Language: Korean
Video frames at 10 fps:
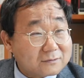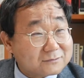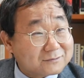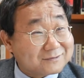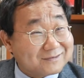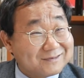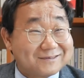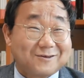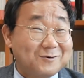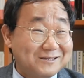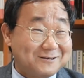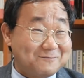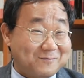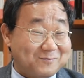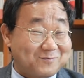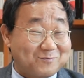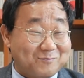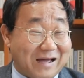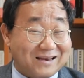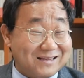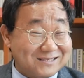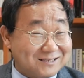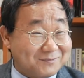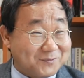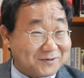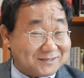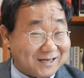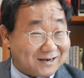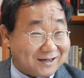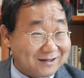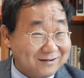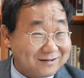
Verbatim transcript: 돈이 좀 많이 있어 보이지 않아요?